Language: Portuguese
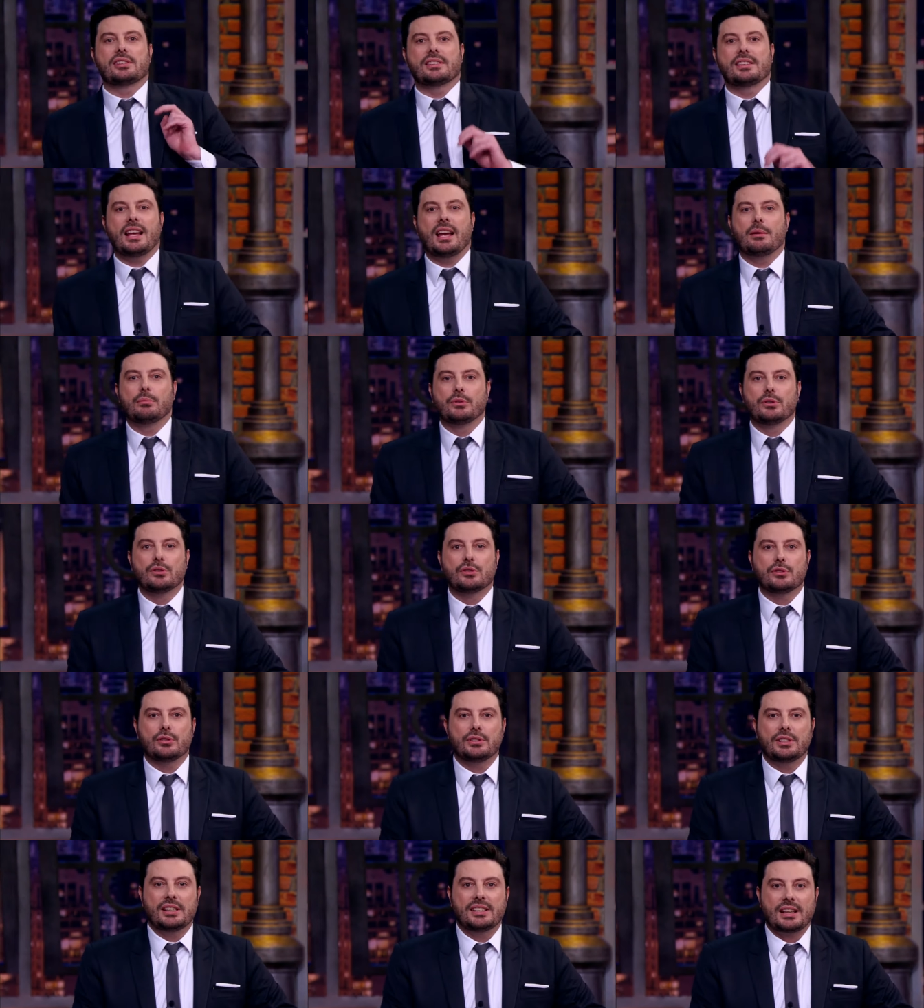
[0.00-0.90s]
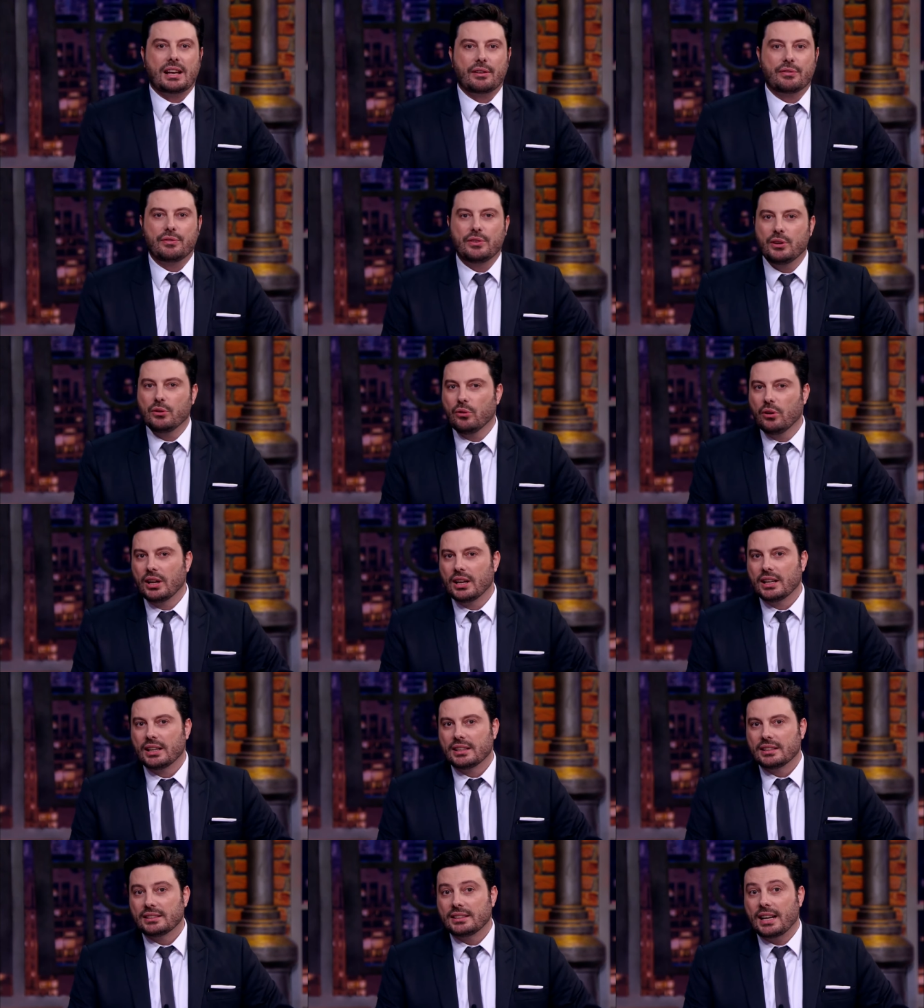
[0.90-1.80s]
temos o desafio
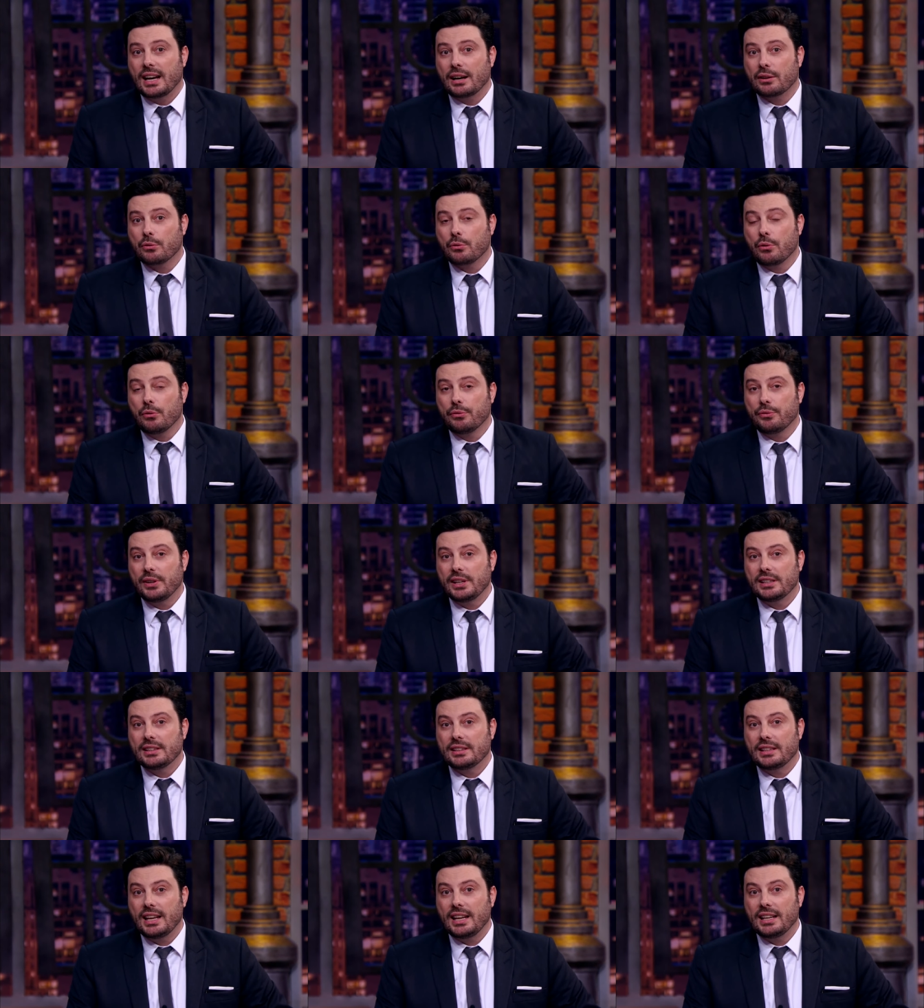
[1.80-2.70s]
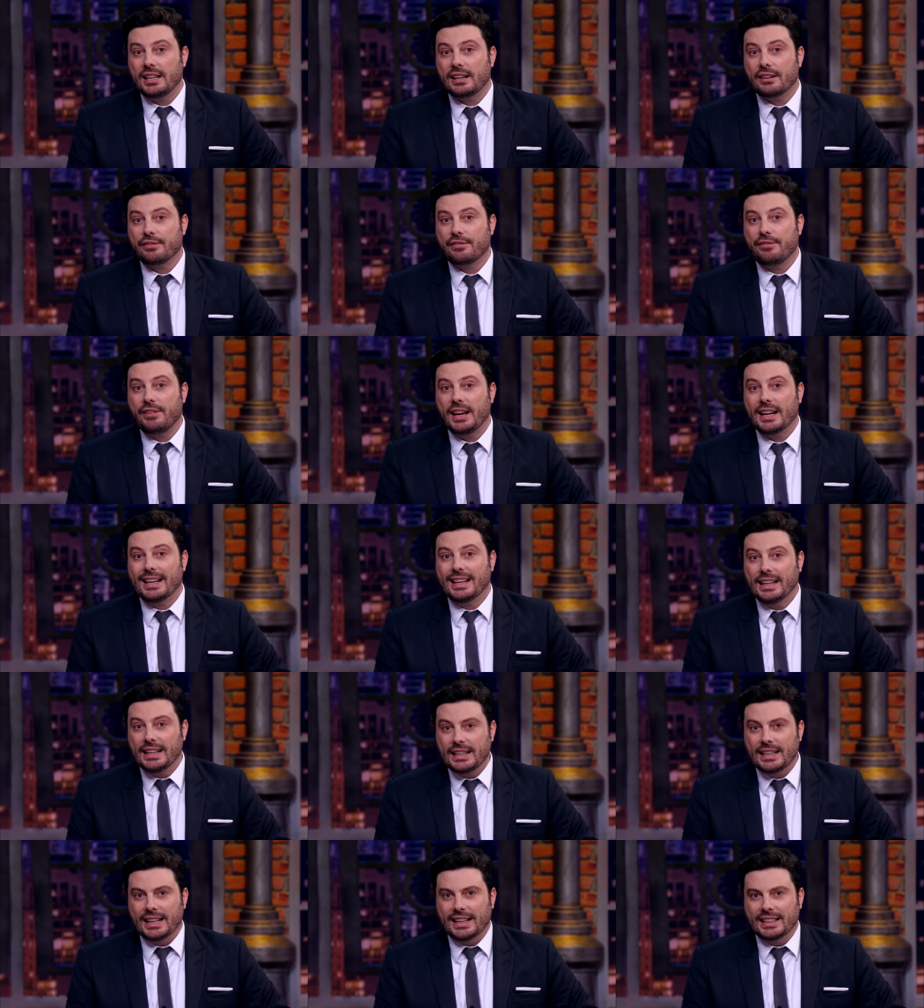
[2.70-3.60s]
da confeiteira
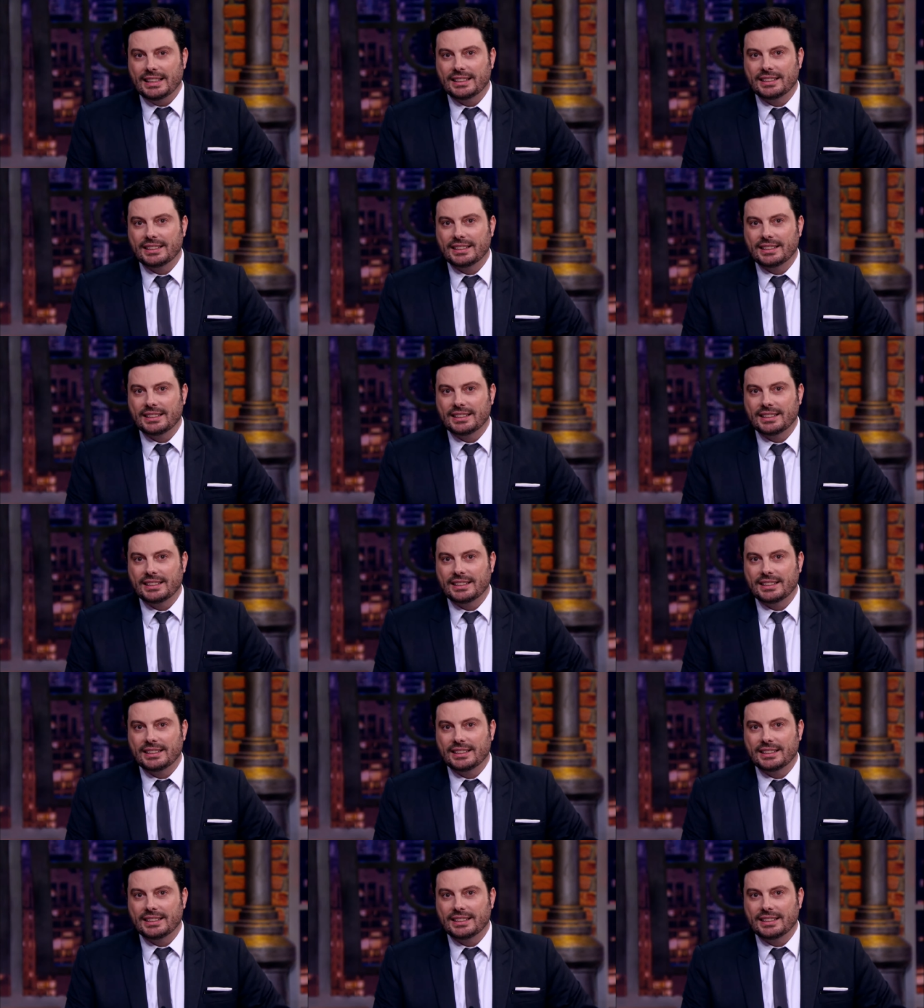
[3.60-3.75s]
vegana.